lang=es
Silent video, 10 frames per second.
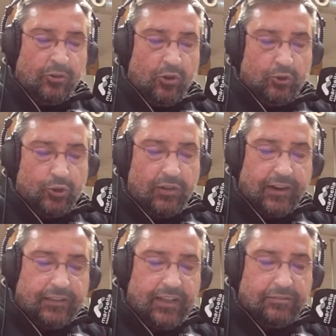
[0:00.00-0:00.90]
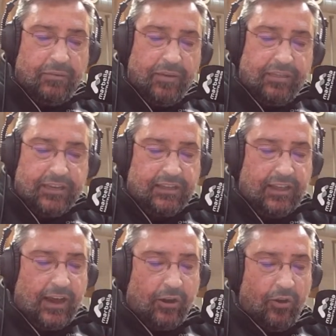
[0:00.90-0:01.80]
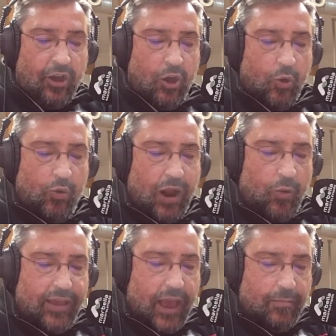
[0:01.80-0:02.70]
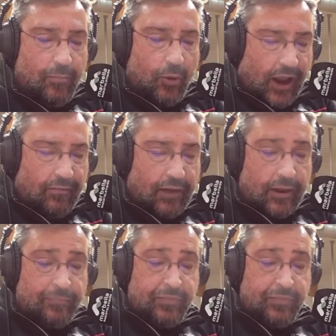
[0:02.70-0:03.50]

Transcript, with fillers: con sus divertidas vivencias y dejaron una huella imborrable.